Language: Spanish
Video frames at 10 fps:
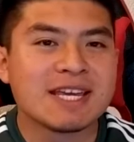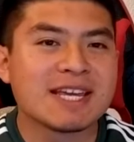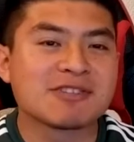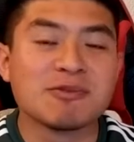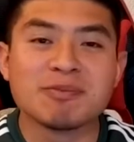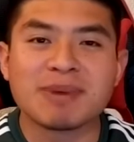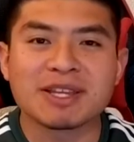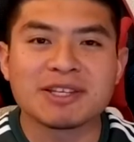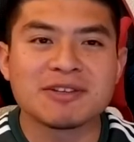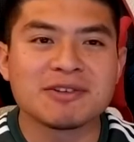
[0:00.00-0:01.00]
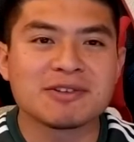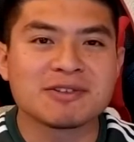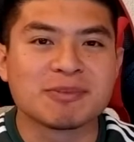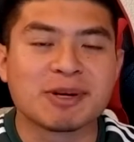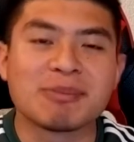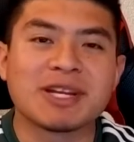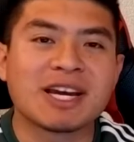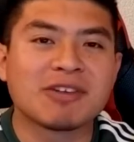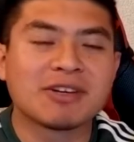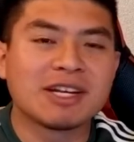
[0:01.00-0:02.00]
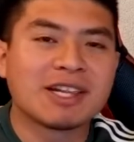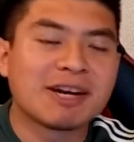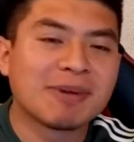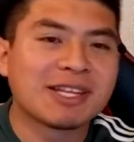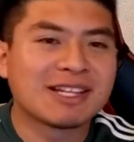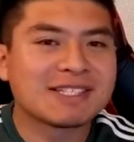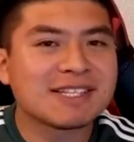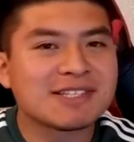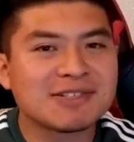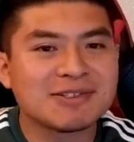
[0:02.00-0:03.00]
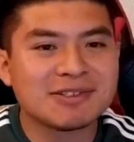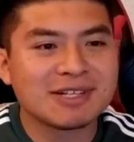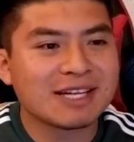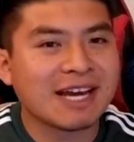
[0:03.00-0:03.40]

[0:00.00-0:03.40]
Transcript: Y es un partido súper implicado en el drama del descenso.